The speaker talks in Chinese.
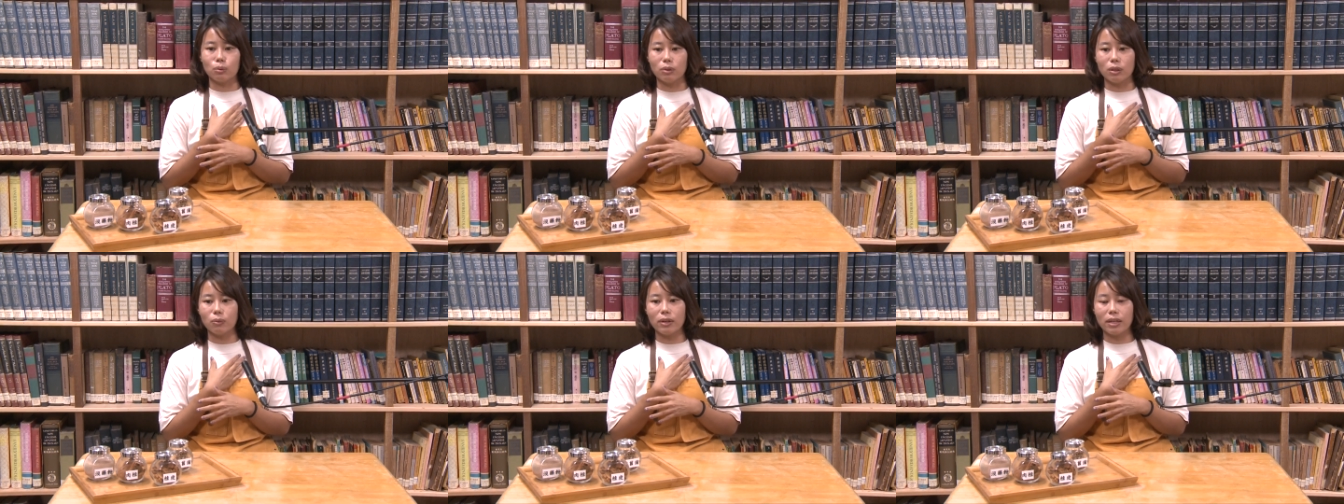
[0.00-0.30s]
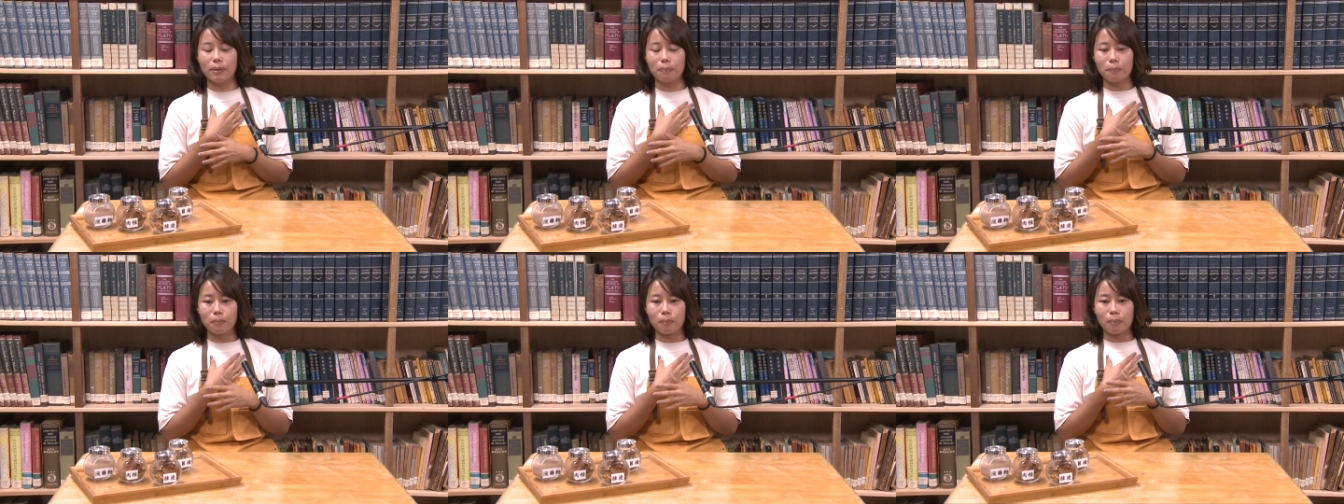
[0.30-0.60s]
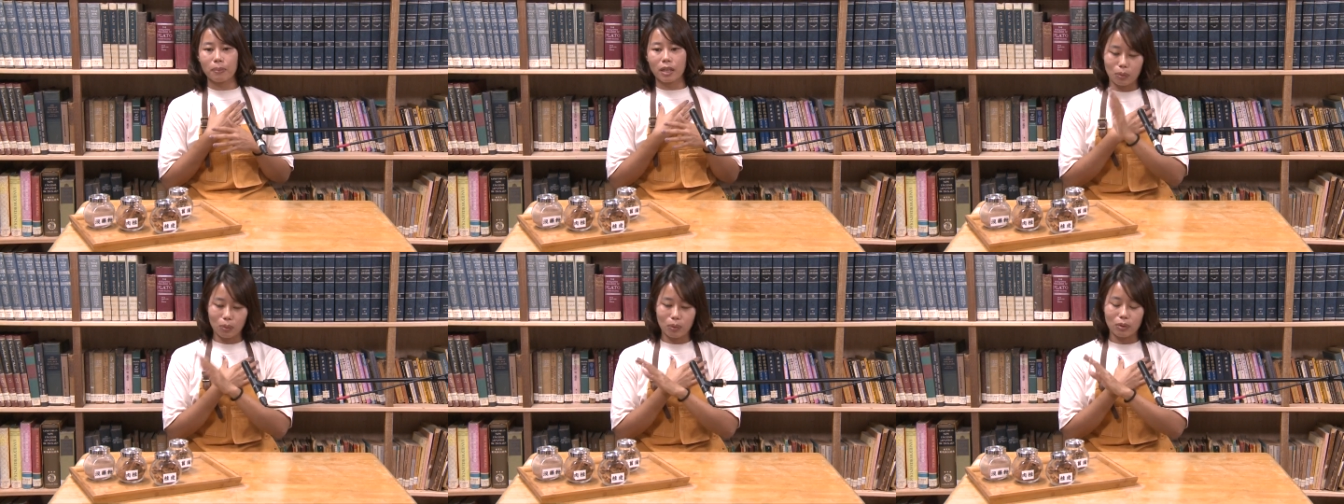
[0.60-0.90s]
因为
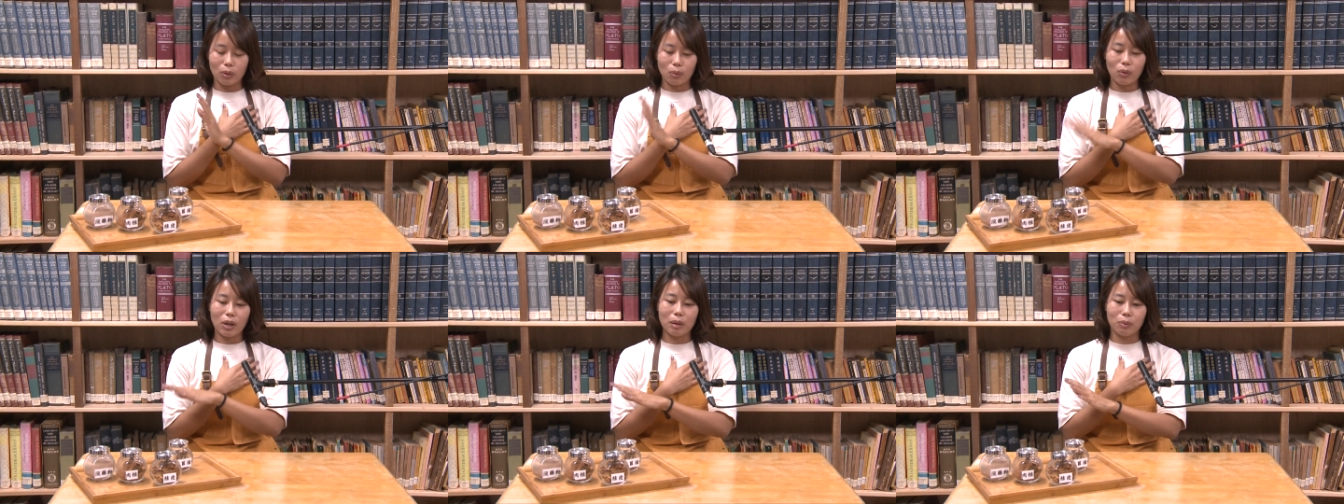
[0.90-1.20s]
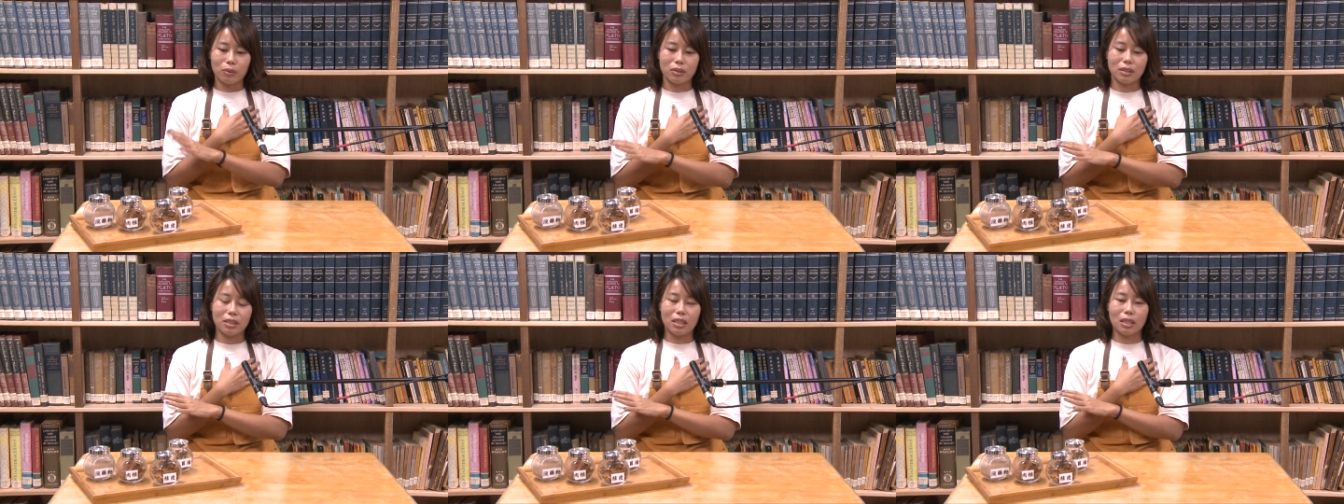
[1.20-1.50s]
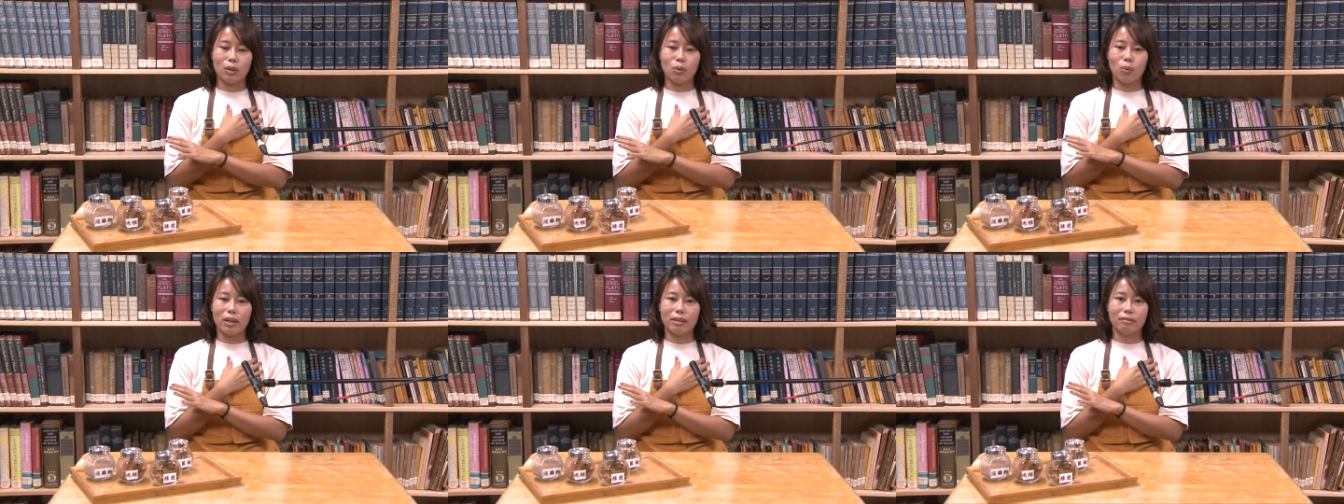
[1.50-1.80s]
我的外婆是一
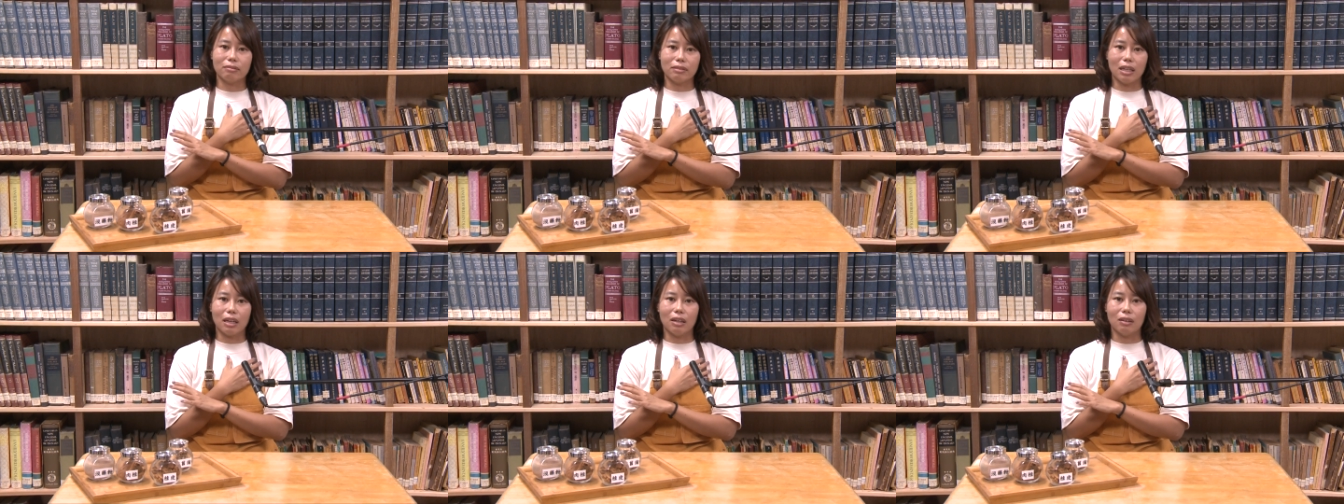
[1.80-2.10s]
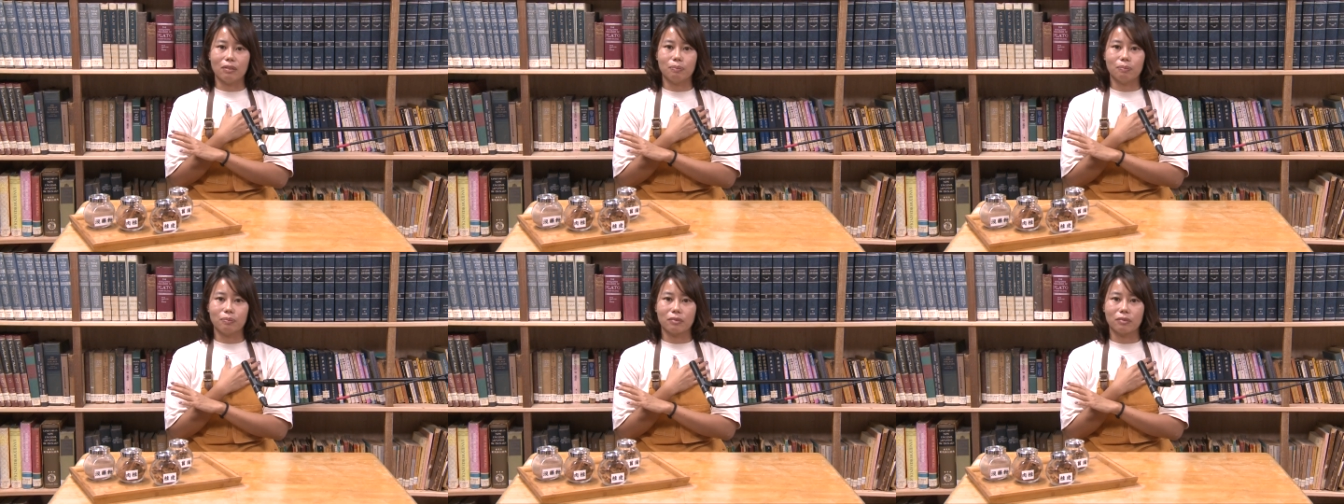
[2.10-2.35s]
贯道，